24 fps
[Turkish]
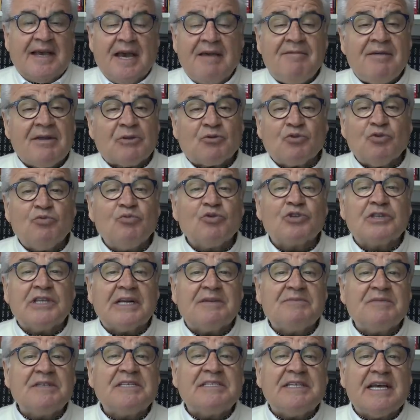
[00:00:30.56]
Evet
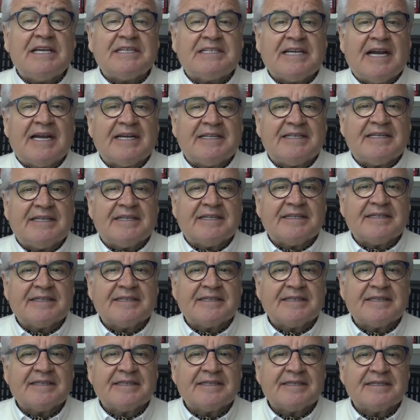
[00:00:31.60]
umutlarımız yeşerdi.
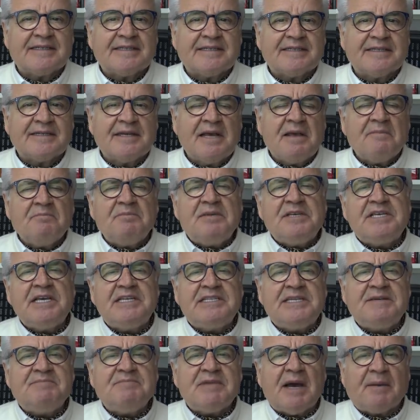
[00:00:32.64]
Bir
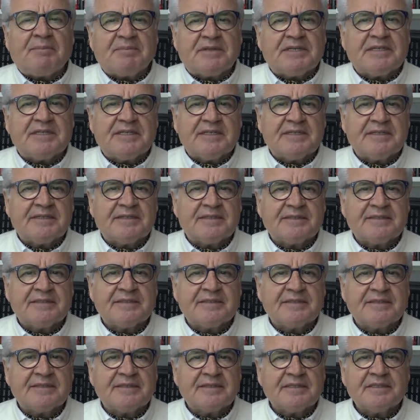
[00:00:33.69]
seçim yaptık.
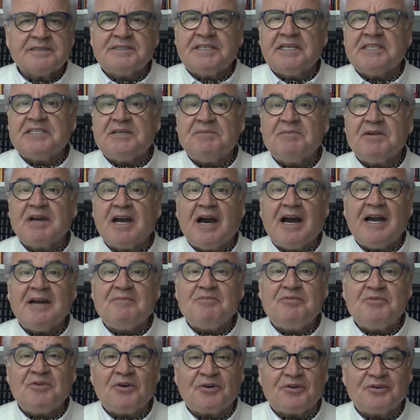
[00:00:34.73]
Seçimin
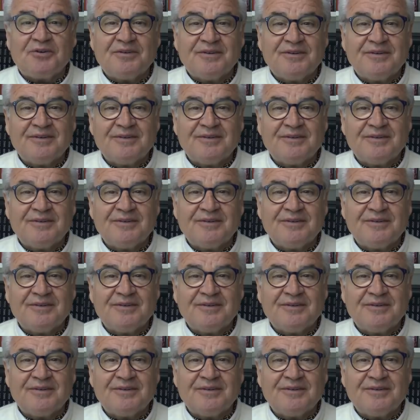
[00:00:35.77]
galibi yok.